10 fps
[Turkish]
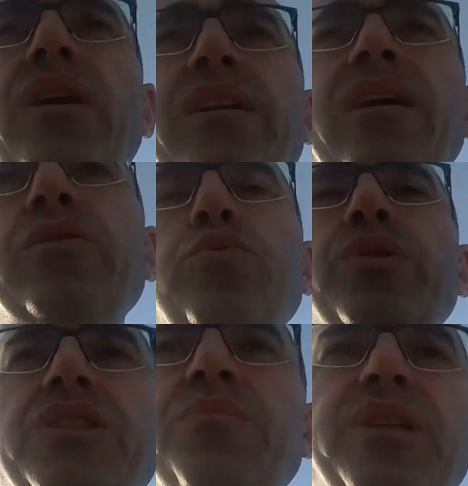ana arı
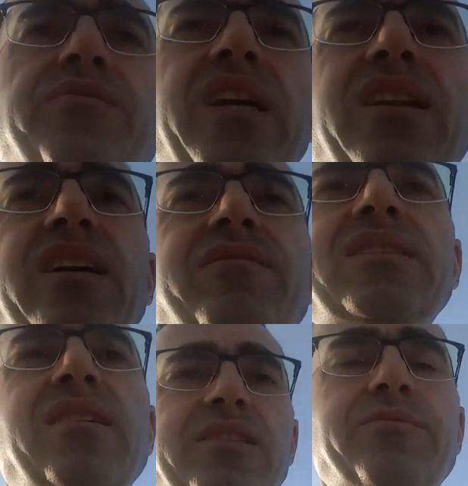üretimini ve larva
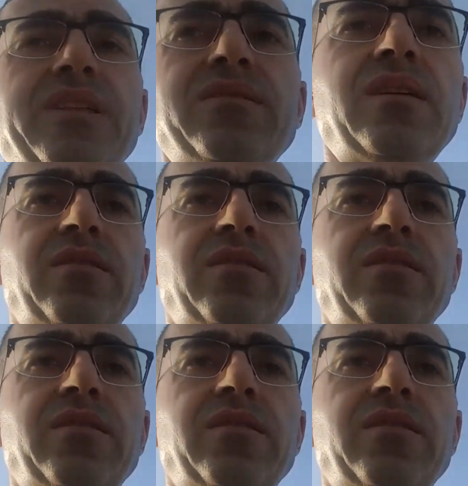transferini de